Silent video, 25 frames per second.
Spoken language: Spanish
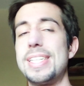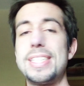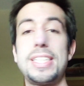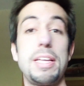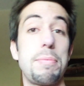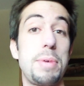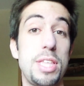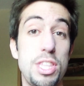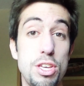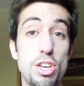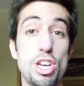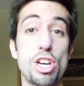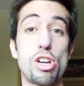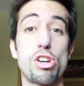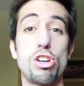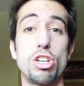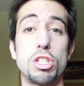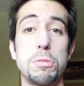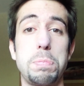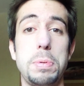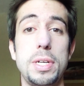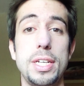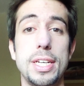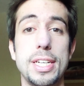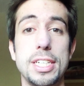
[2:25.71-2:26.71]
este vídeo de
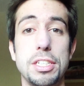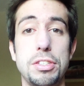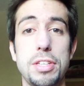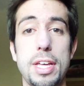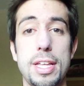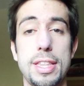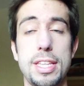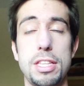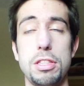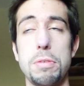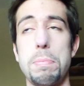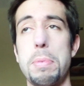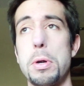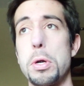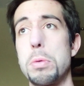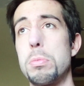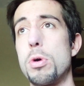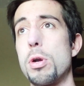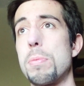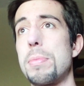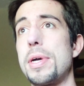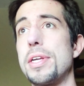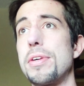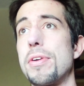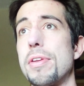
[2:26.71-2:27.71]
cosplay que estoy haciendo para
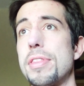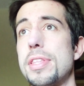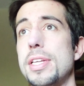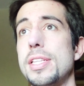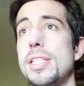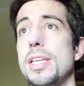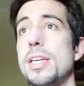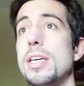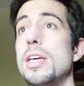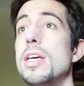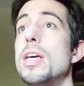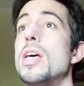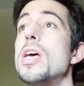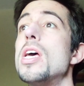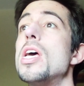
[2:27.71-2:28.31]
Humor Mayorcete.